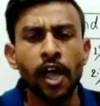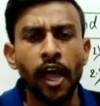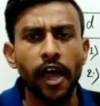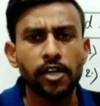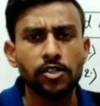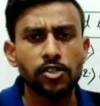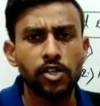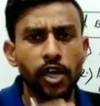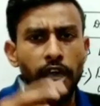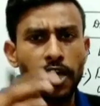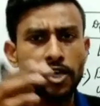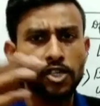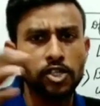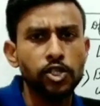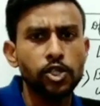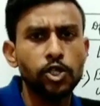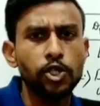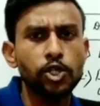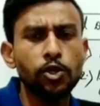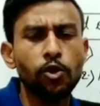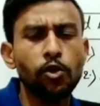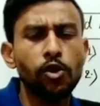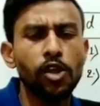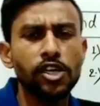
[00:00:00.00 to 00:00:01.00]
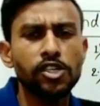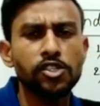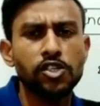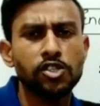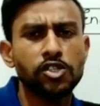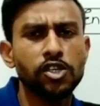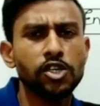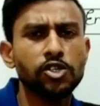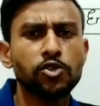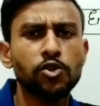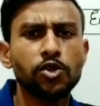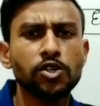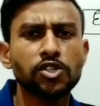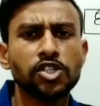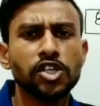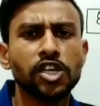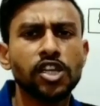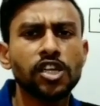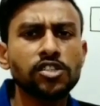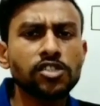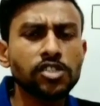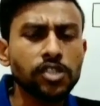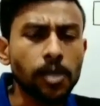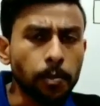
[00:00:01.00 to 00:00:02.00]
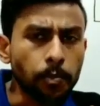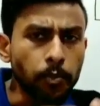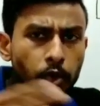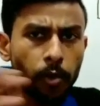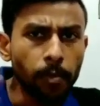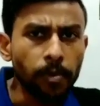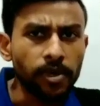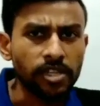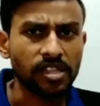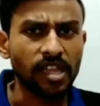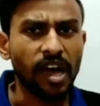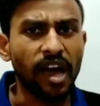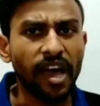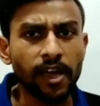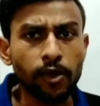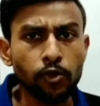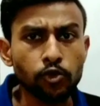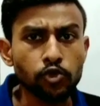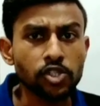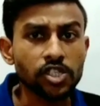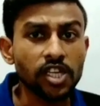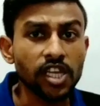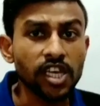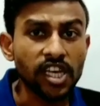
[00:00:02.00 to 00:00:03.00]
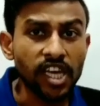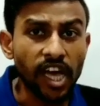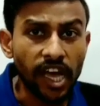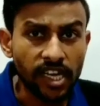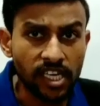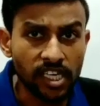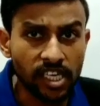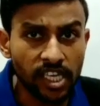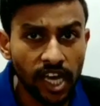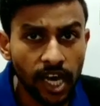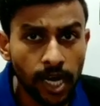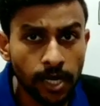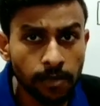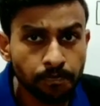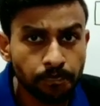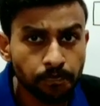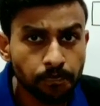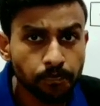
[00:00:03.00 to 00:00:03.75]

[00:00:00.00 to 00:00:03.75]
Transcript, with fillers: एग्जीक्यूटिव लेजिस्लेचर जुडिशरी इन सबको बताए उसने क्या किया